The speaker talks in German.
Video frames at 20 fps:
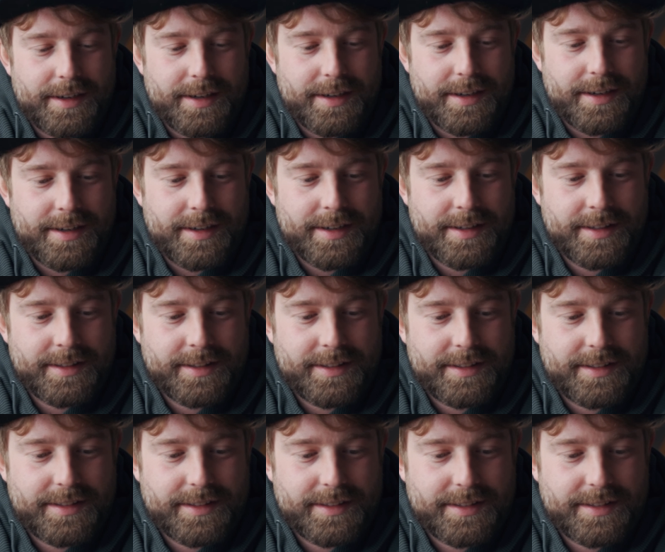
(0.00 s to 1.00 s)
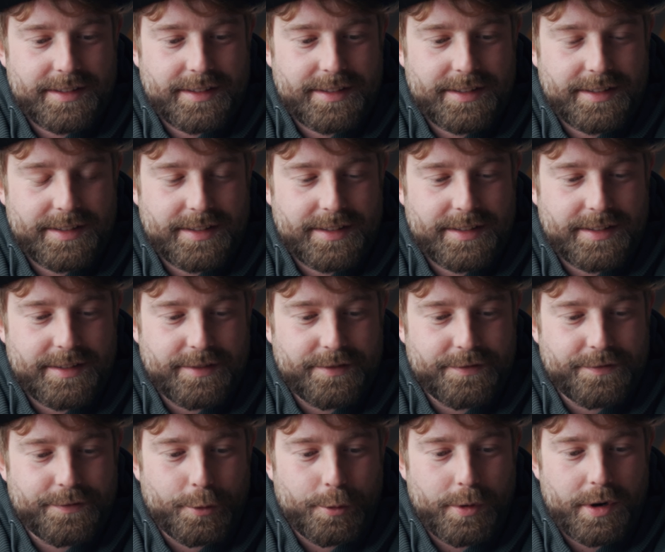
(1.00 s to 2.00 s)
Und
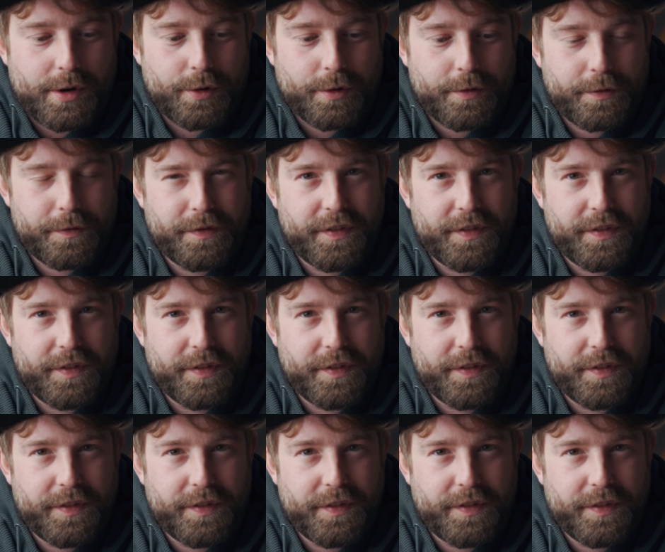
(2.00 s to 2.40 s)
wo auch